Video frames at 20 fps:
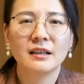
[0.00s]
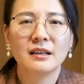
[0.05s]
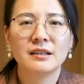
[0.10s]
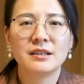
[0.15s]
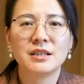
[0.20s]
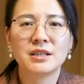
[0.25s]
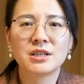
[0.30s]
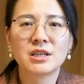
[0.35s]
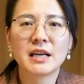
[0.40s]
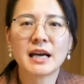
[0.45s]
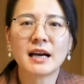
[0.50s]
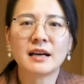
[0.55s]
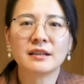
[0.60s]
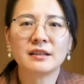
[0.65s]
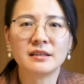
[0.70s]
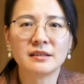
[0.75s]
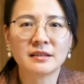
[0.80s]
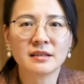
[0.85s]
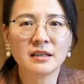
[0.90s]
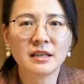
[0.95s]
其实呀，
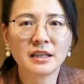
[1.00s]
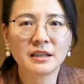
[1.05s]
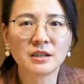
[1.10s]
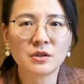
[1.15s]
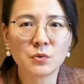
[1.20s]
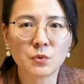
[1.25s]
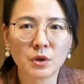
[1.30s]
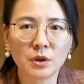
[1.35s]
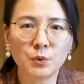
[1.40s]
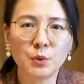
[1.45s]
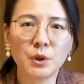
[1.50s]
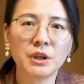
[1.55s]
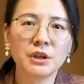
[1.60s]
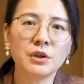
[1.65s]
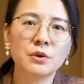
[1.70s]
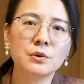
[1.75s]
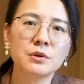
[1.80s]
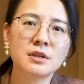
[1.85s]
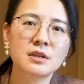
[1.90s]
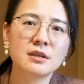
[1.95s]
以色列的绝对
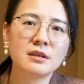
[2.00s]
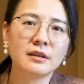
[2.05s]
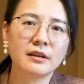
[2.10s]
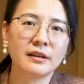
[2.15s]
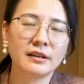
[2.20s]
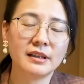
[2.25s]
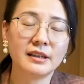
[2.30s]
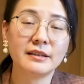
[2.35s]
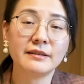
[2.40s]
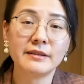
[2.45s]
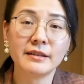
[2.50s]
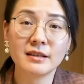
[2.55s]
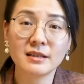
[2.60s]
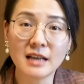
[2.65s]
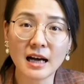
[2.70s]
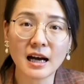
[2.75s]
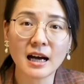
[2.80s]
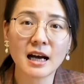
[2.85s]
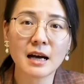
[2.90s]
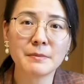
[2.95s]
优势已经
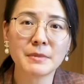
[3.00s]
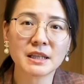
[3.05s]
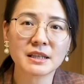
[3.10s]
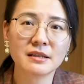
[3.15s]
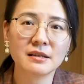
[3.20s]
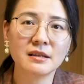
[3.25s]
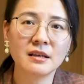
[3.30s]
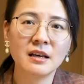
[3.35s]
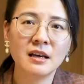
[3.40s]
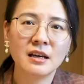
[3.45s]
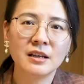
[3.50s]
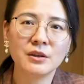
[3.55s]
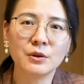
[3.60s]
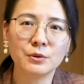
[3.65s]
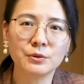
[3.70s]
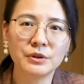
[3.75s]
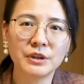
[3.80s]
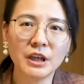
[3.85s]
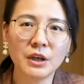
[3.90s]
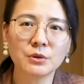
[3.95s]
让哈马斯有
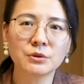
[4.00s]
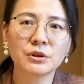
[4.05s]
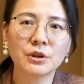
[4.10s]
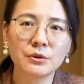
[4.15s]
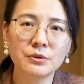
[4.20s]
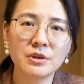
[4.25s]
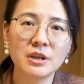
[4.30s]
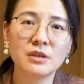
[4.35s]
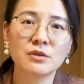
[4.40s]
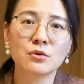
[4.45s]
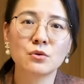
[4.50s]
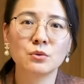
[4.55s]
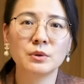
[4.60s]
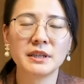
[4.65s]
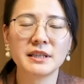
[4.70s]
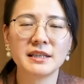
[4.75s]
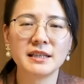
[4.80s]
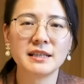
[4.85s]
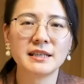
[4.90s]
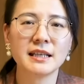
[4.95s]
掉头认输的
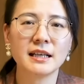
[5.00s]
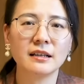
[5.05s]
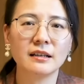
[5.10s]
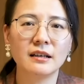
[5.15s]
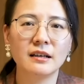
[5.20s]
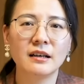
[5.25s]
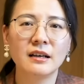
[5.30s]
迹象了。